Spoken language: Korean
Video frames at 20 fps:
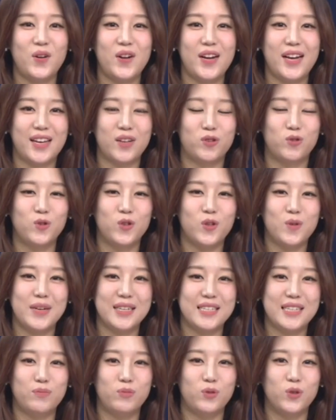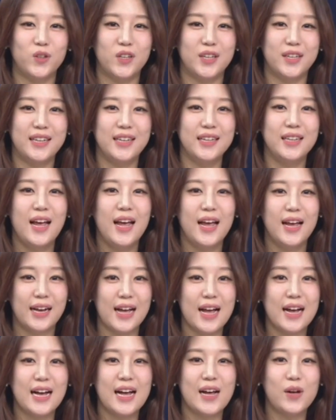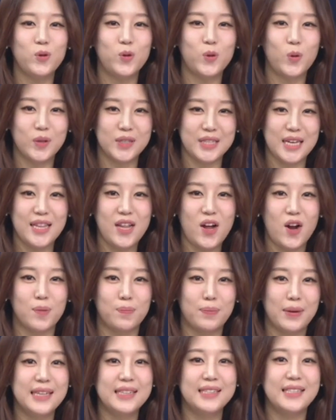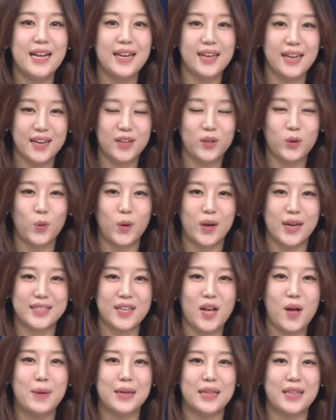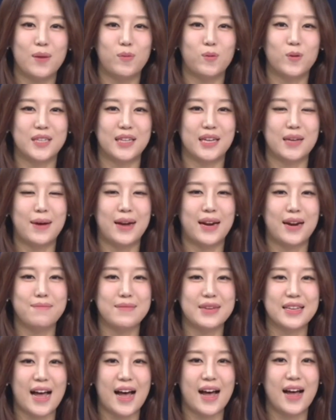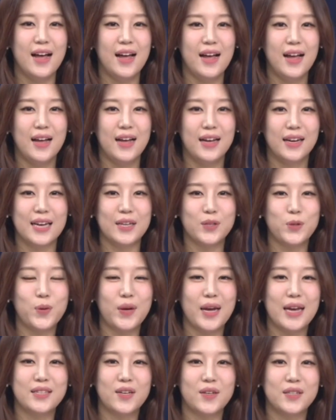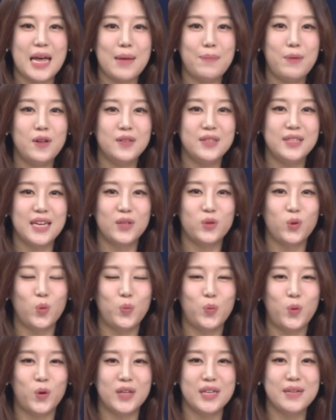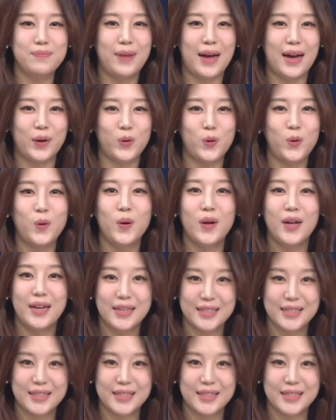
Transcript: 전략이 궁금하신 분들은 카카오톡 채널 필살기를 통해서 만나보시기 바랍니다. 계속해서 세 번째 종목은 바로